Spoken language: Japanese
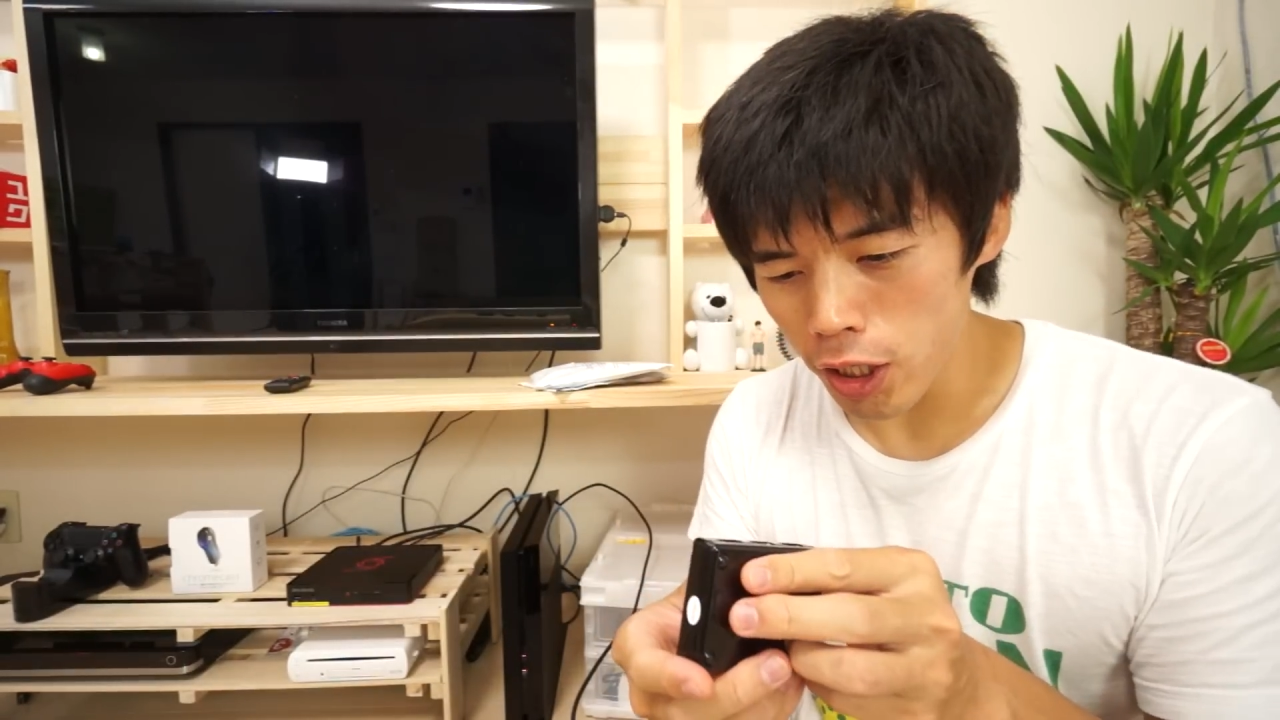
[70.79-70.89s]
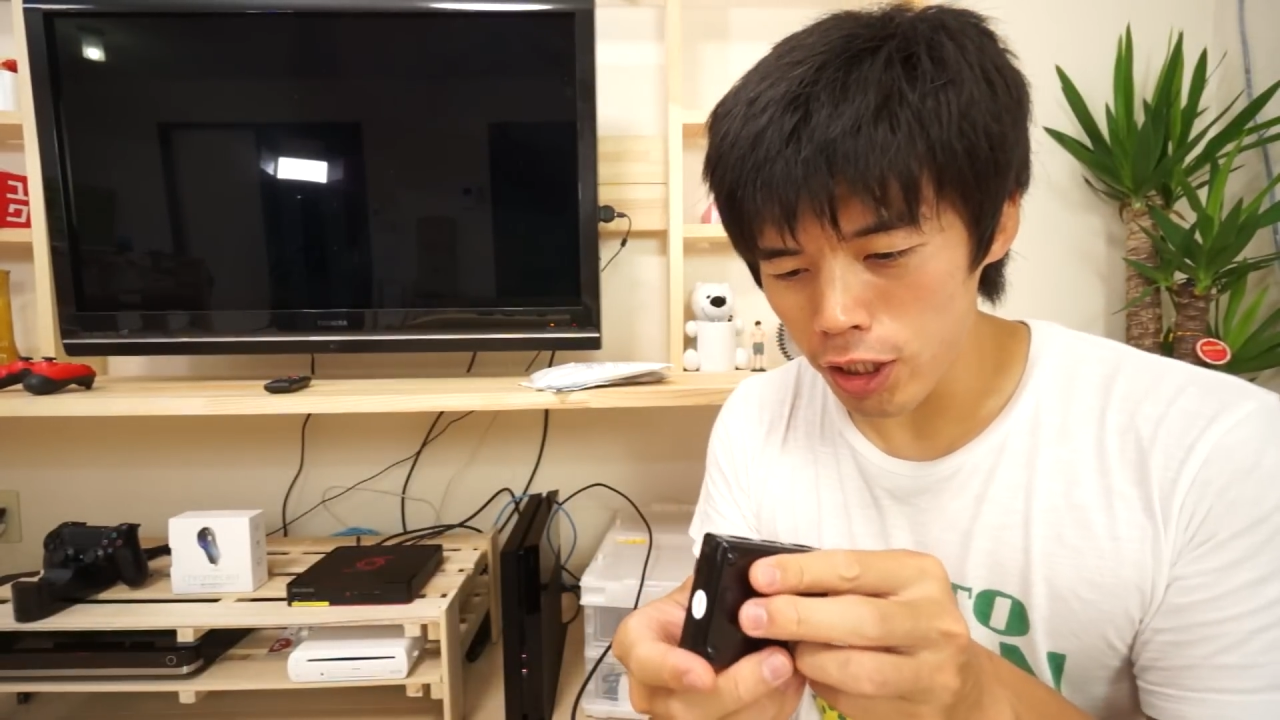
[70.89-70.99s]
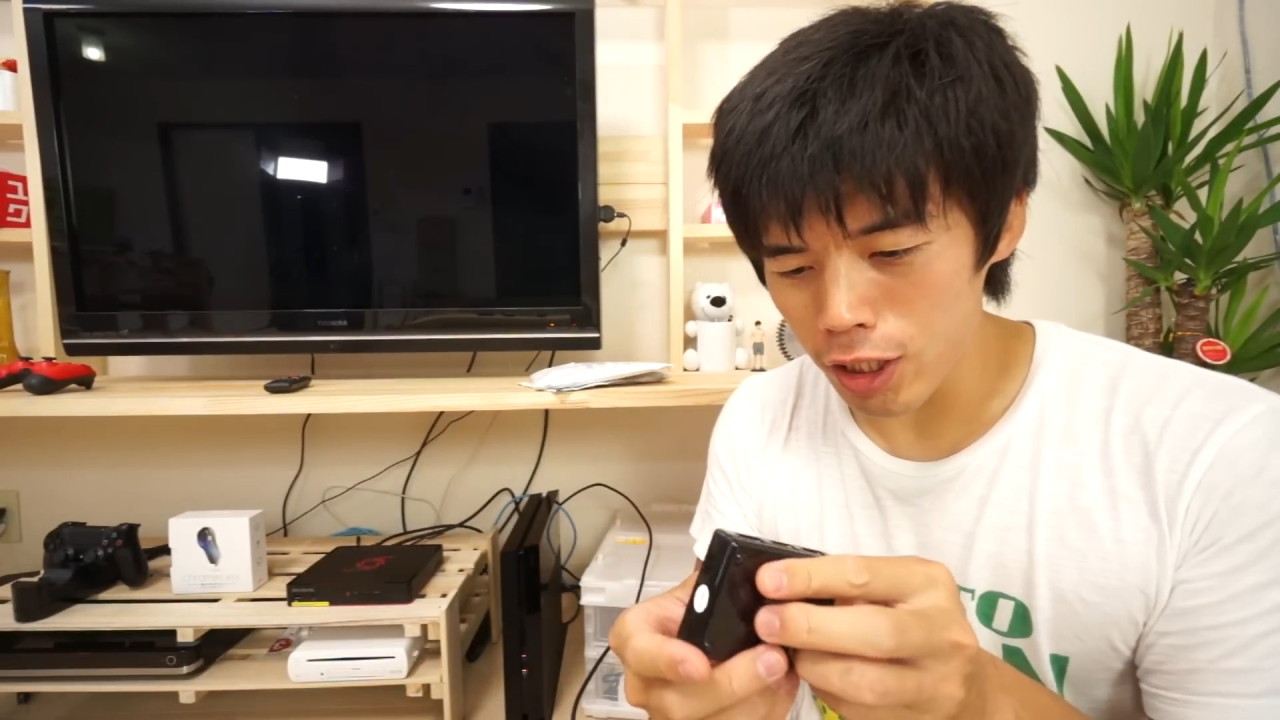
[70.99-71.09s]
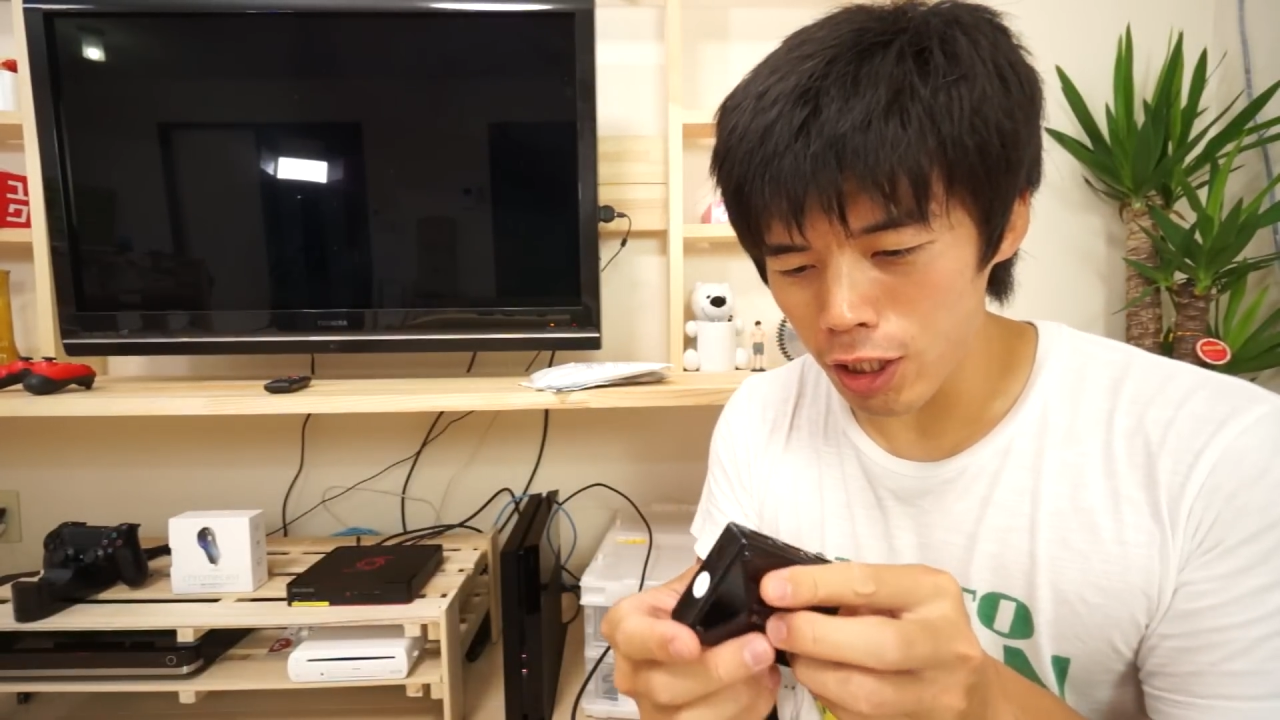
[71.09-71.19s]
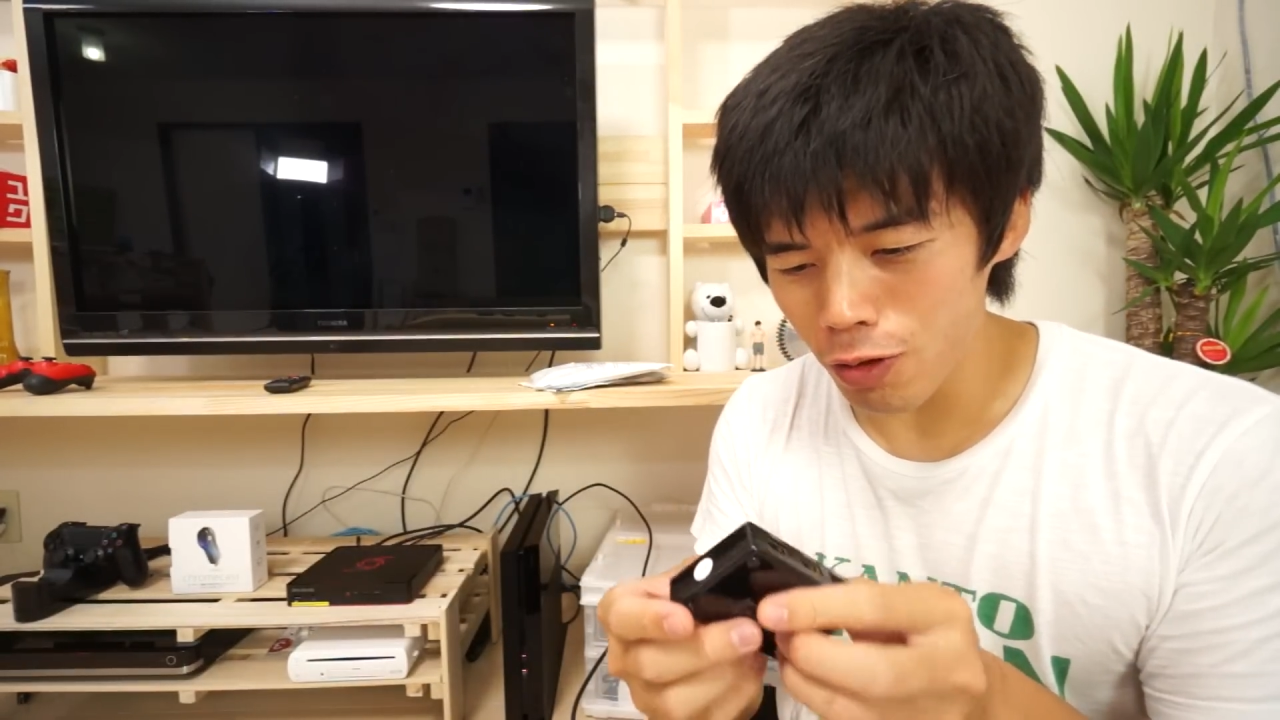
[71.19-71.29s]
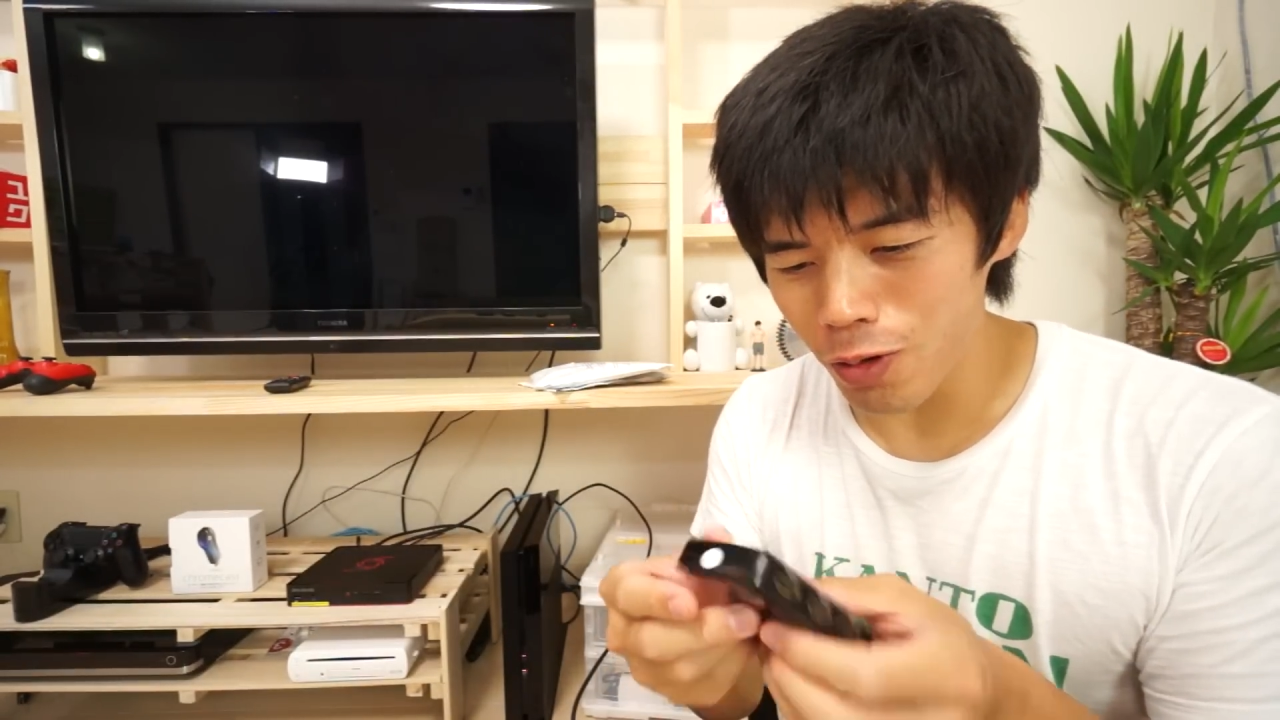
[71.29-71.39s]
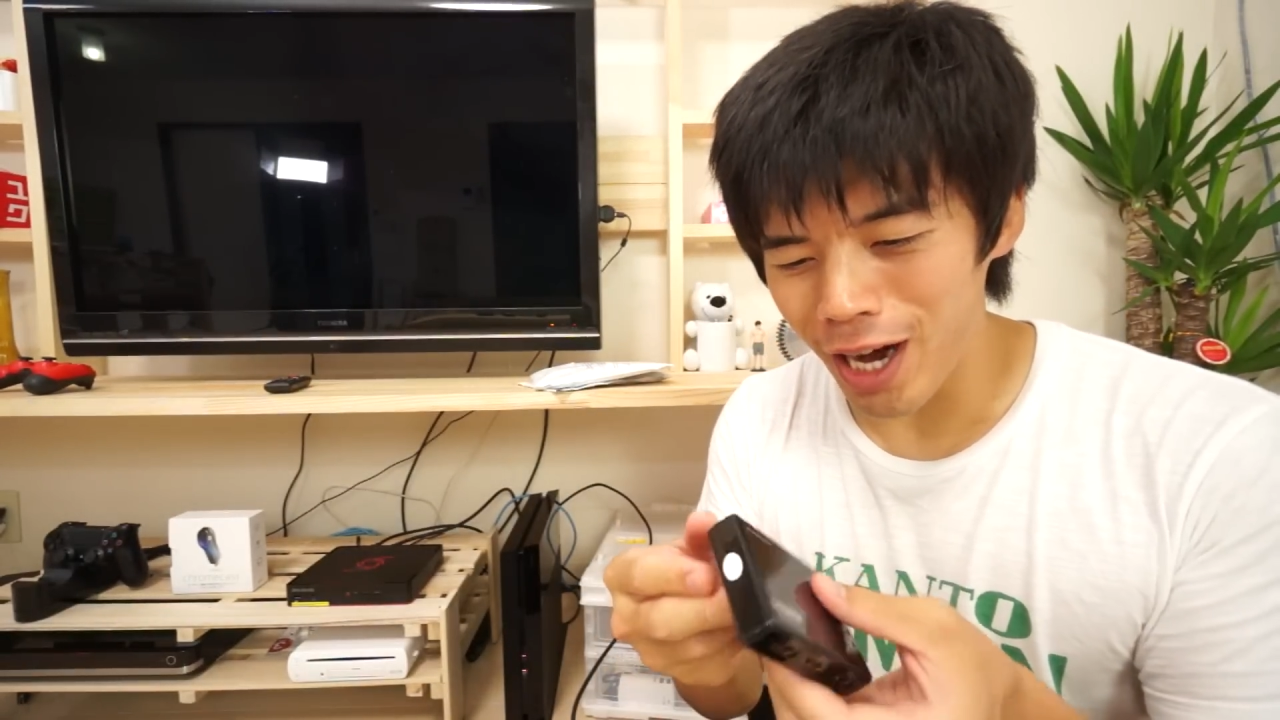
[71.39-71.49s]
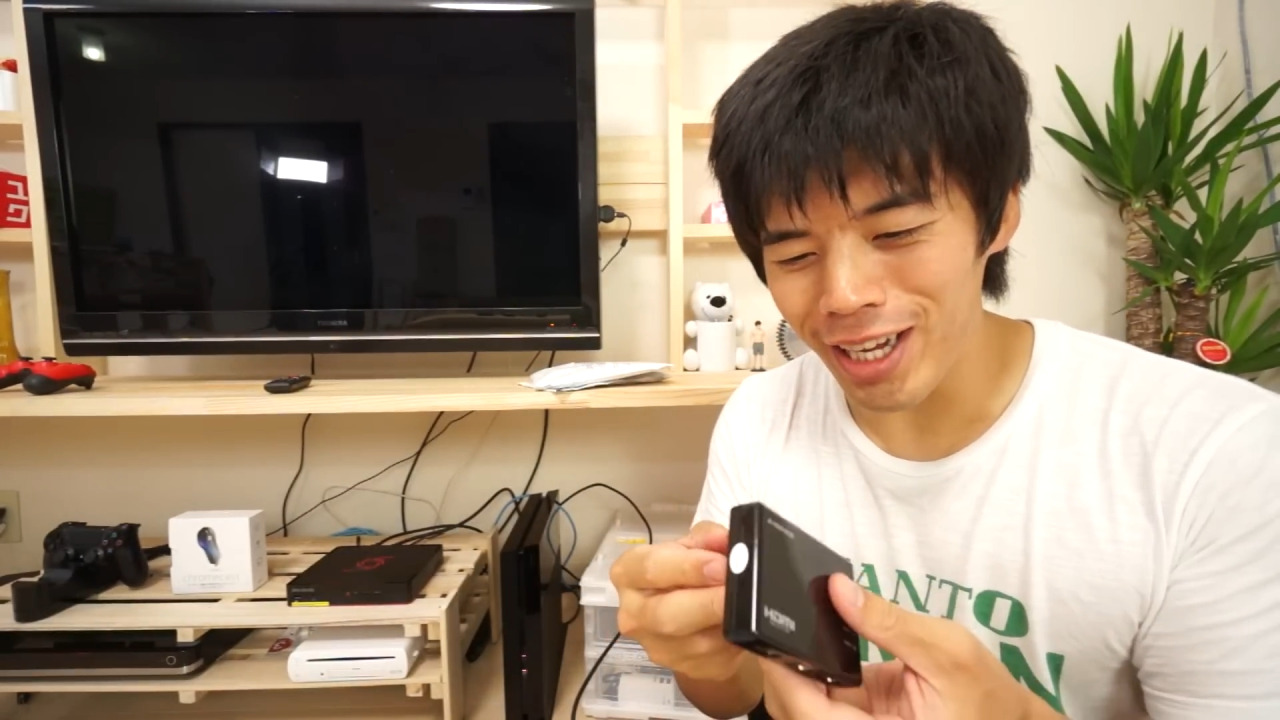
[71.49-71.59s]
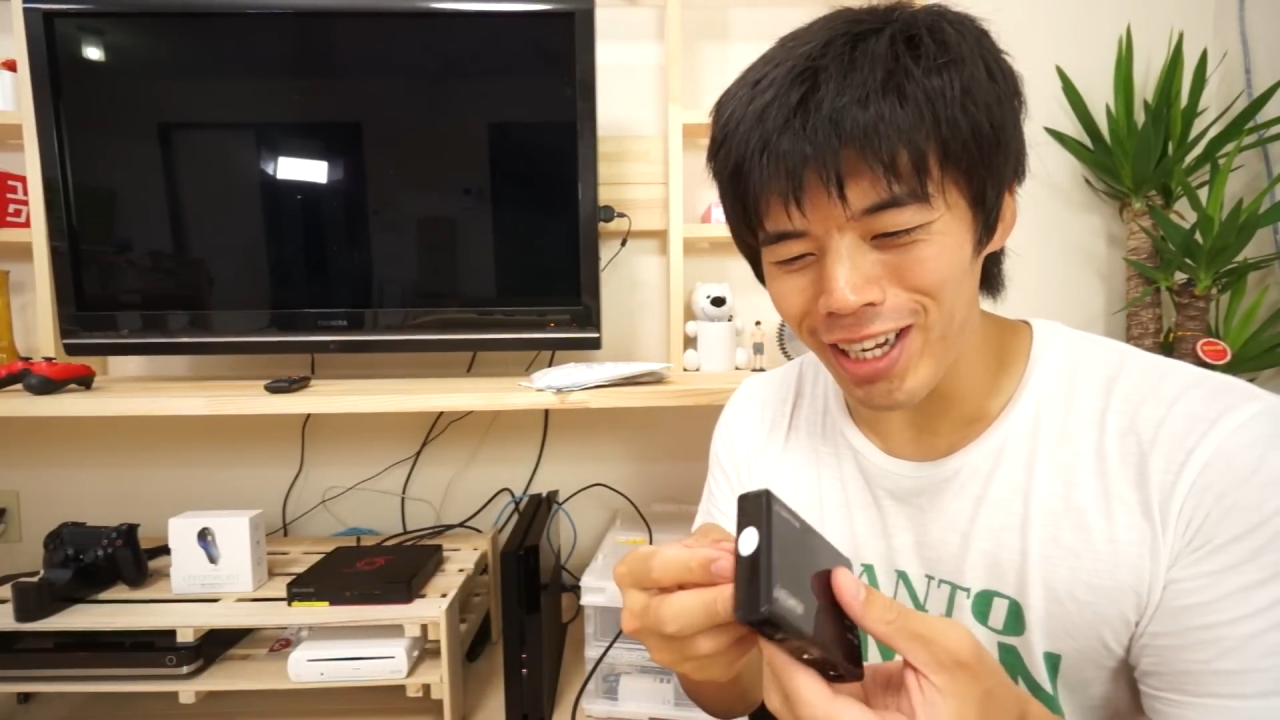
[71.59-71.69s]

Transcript: いってのが